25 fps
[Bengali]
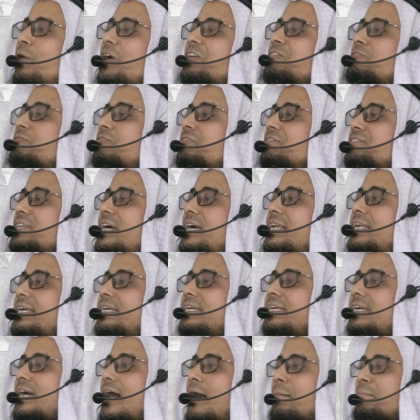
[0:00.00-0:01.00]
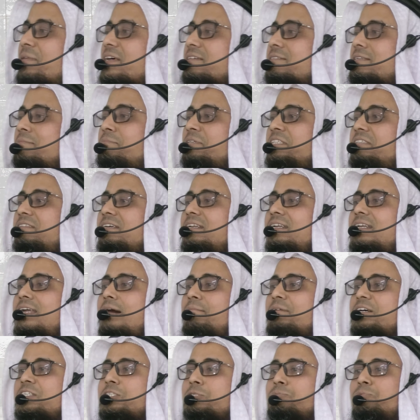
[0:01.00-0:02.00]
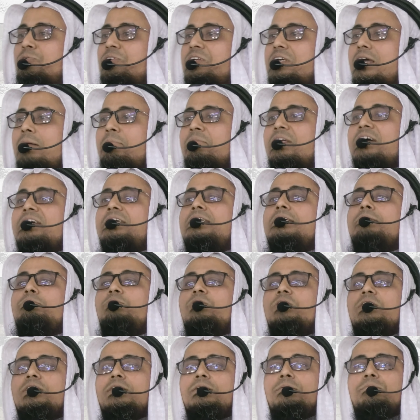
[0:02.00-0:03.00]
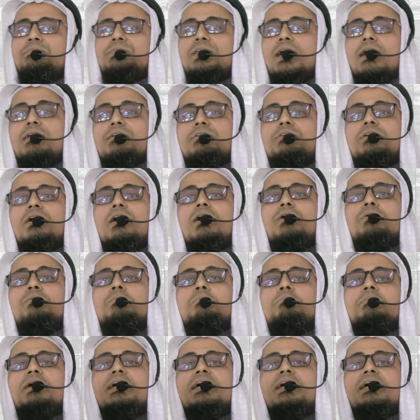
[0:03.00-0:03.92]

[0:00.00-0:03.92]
না অর্থ জানি আমরা যে বিতির নামাজ পড়ি আমরা কি বলি আল্লাহ